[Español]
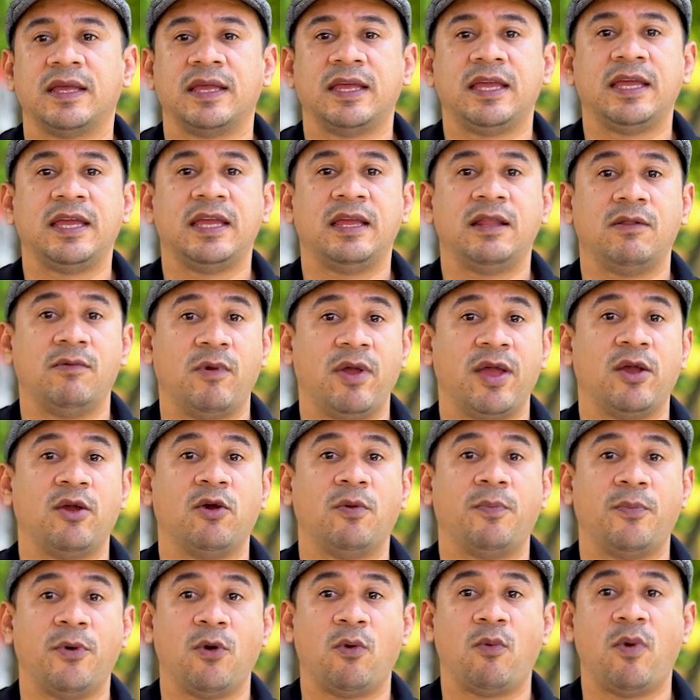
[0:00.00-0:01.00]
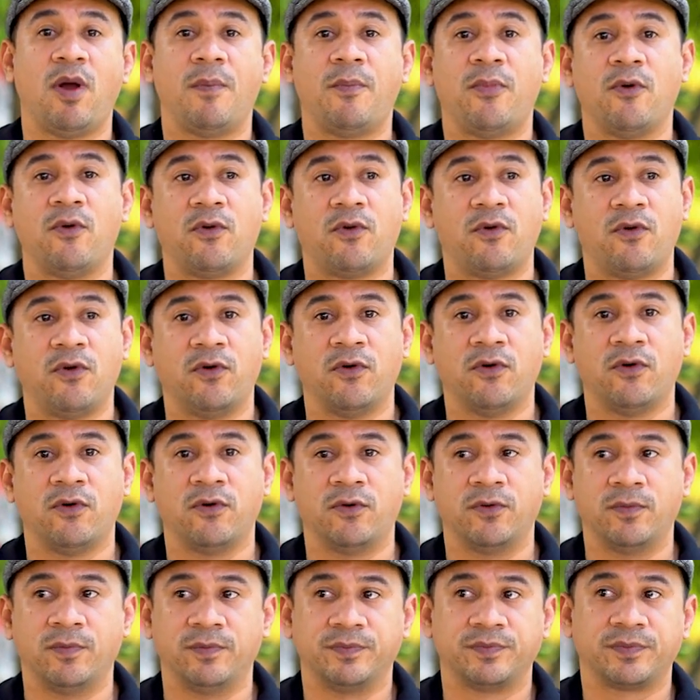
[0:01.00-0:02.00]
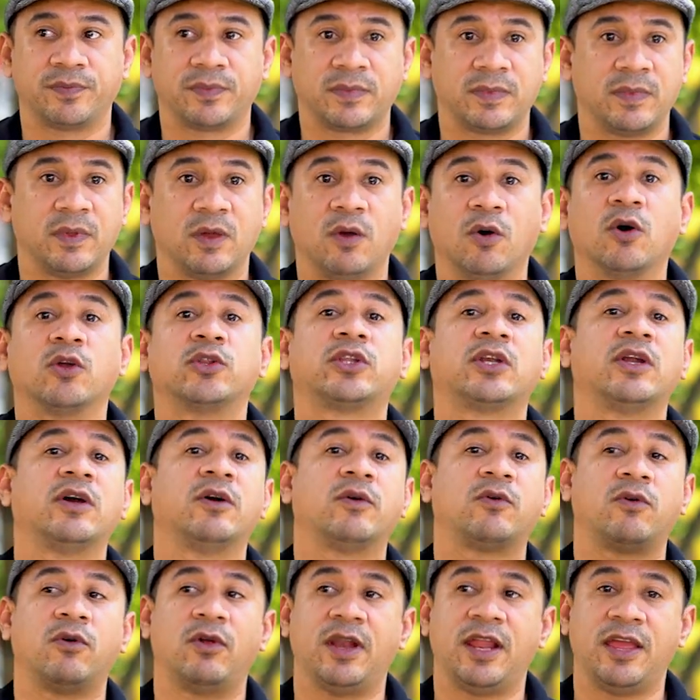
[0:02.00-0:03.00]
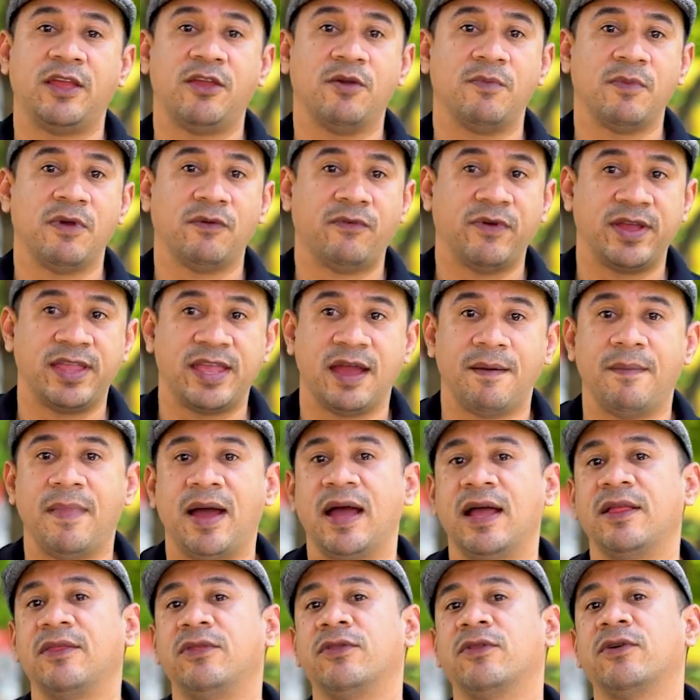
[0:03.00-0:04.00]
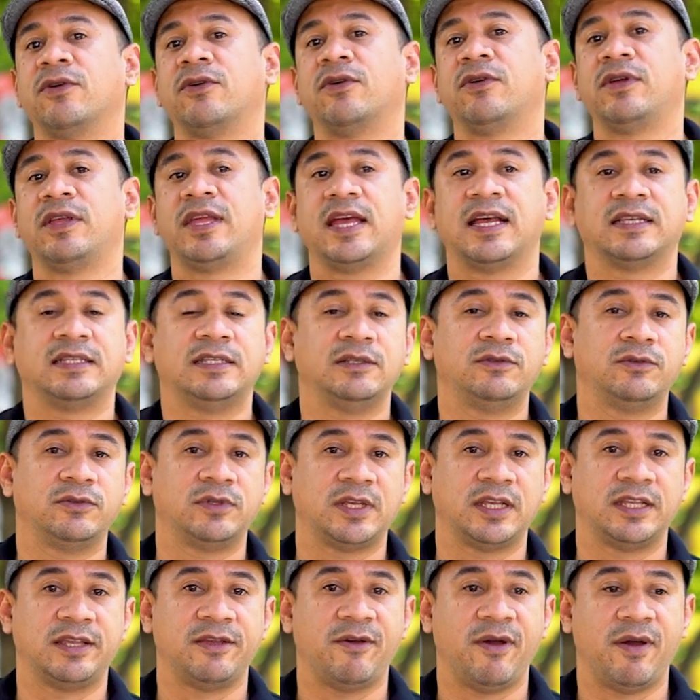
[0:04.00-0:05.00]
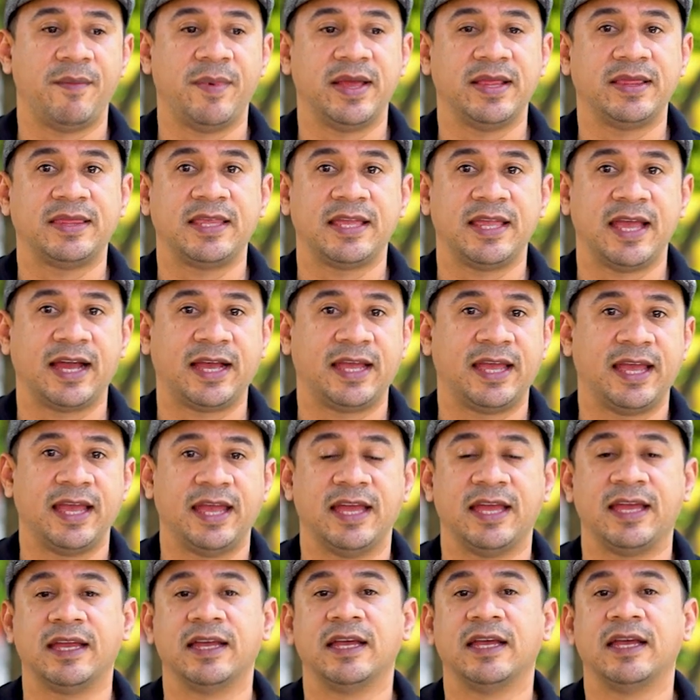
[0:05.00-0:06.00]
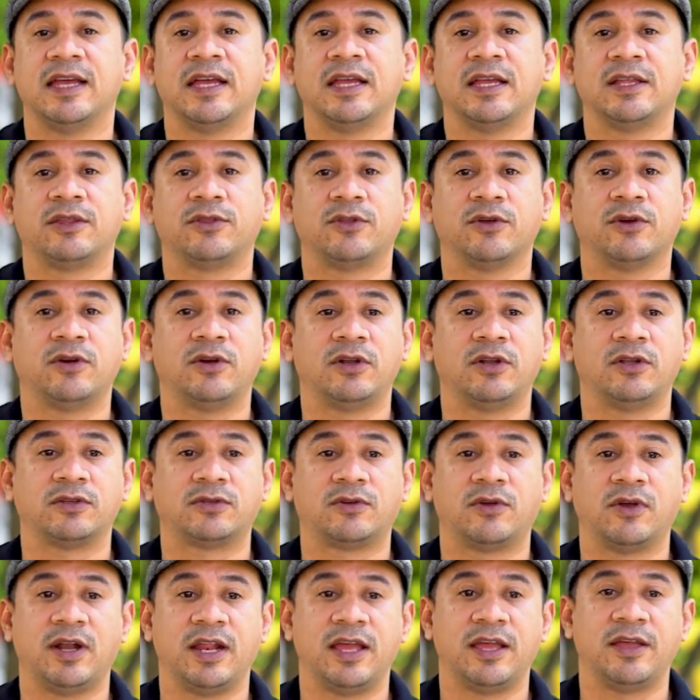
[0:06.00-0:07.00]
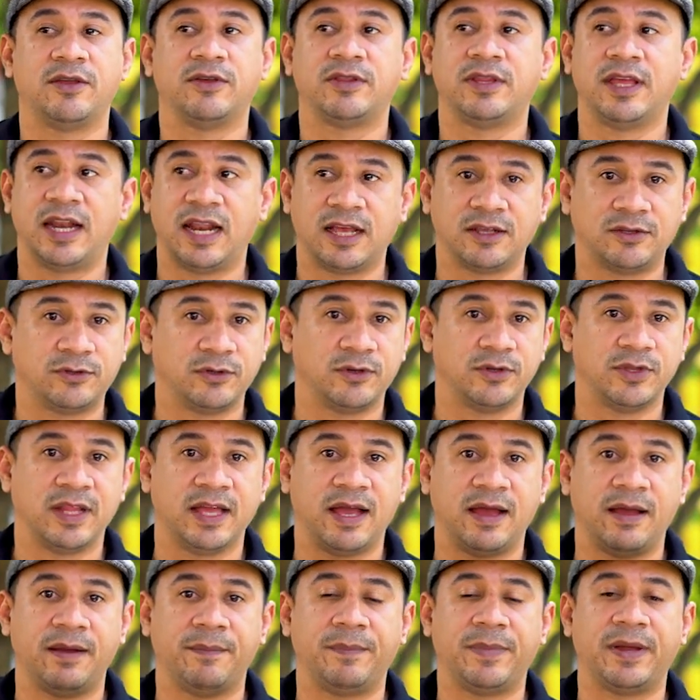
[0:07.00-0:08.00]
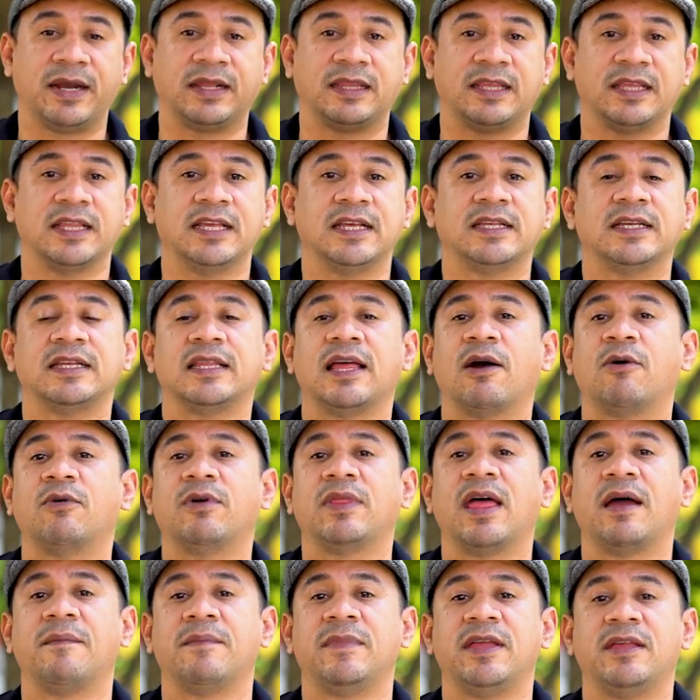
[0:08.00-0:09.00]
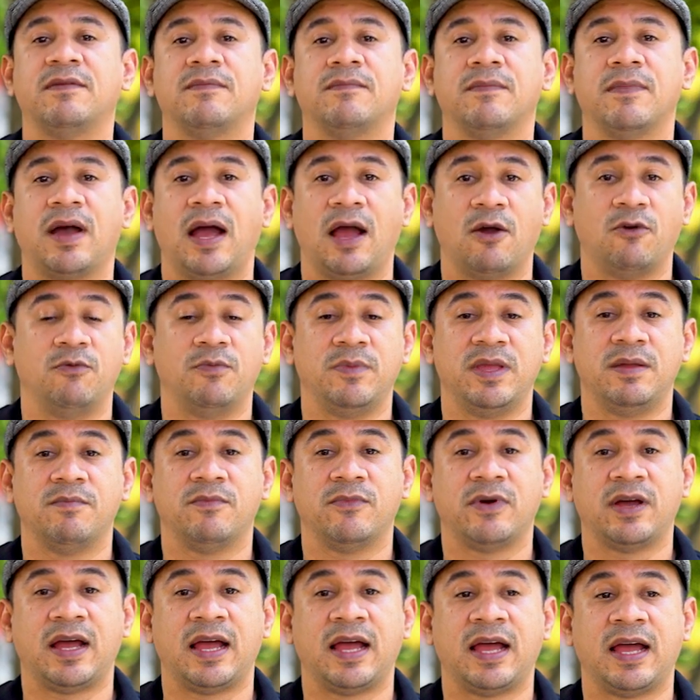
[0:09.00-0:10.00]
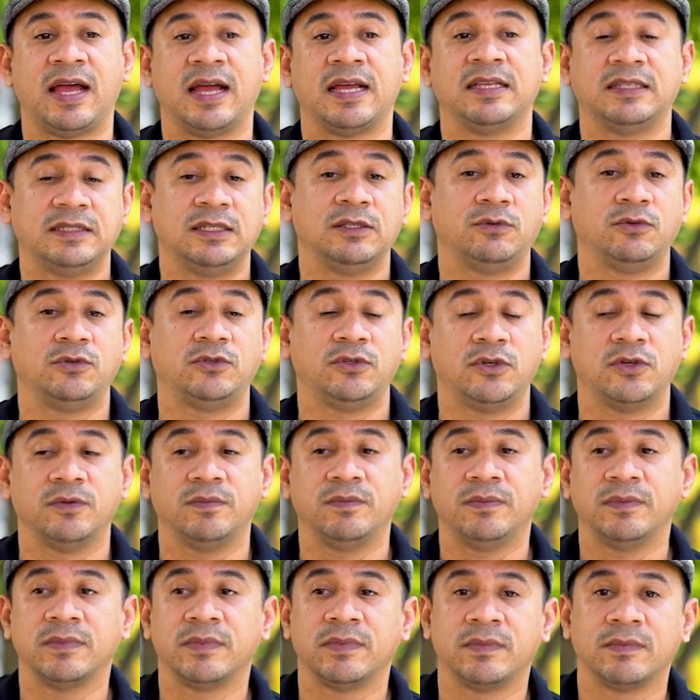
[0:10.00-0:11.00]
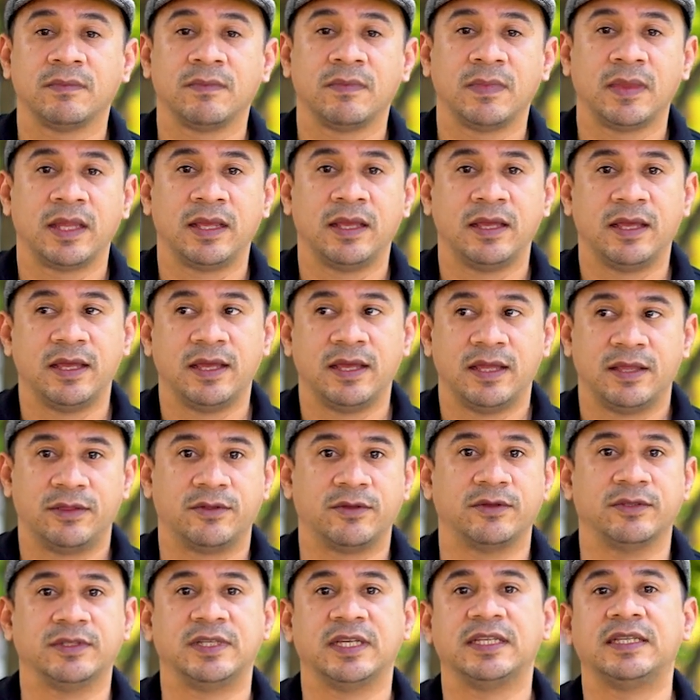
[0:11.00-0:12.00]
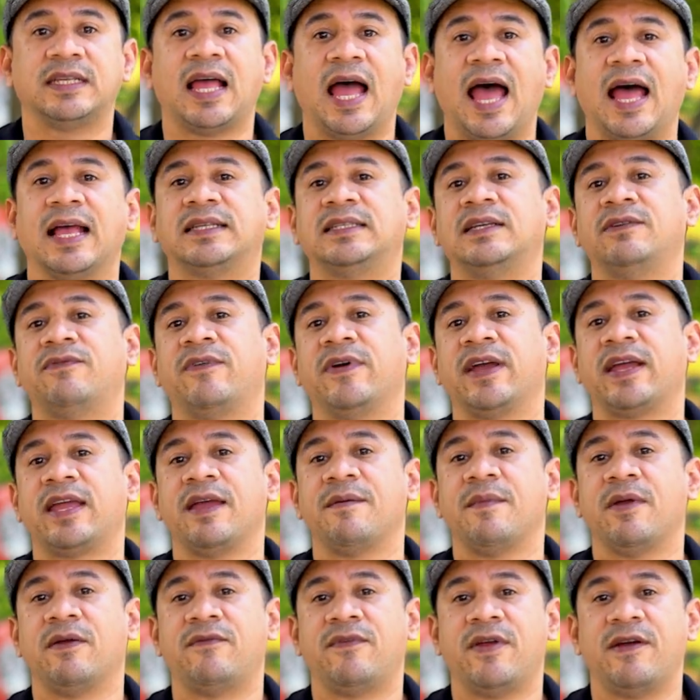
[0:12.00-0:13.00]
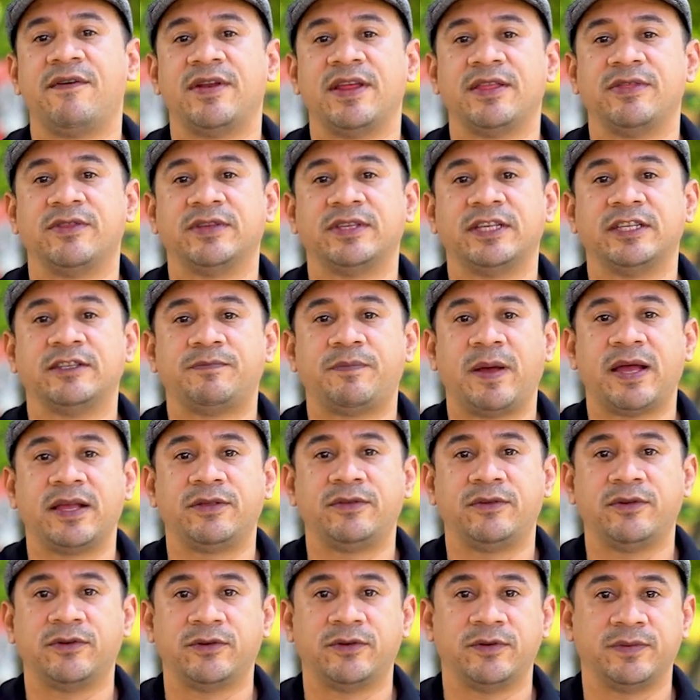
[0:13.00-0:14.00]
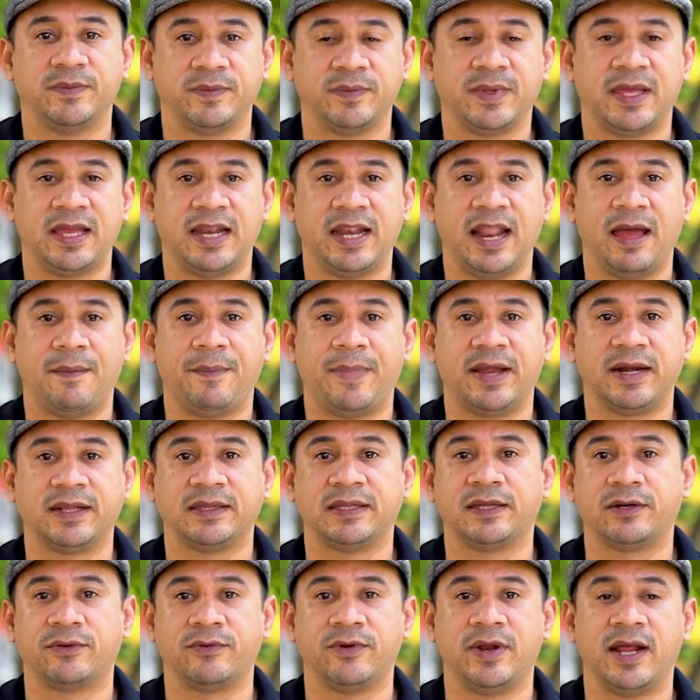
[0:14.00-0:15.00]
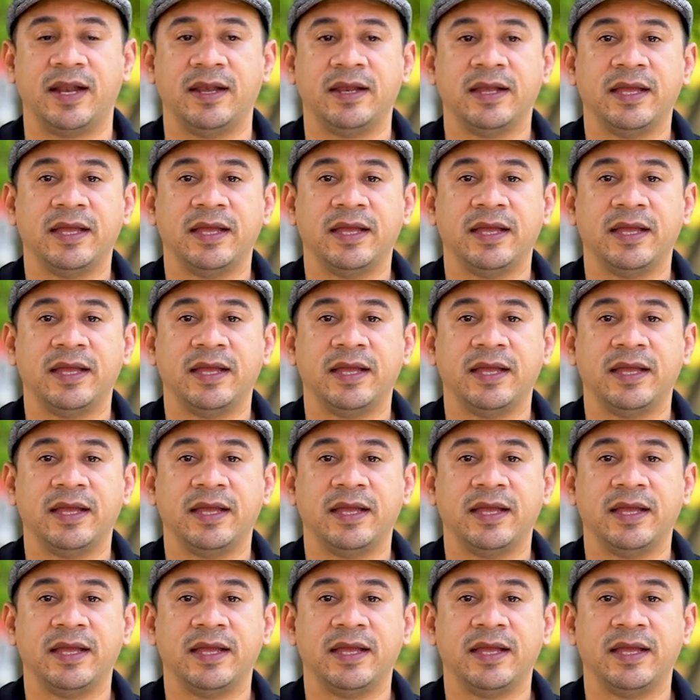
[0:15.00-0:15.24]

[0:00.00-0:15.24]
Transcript: y luego poco a poco otro colegio me fue llamando y así sucesivamente ya que todos los colegios de la zona pertenecen a una misma, a una misma institución entonces así fue que me fui abriendo ese espacio en la parte rural.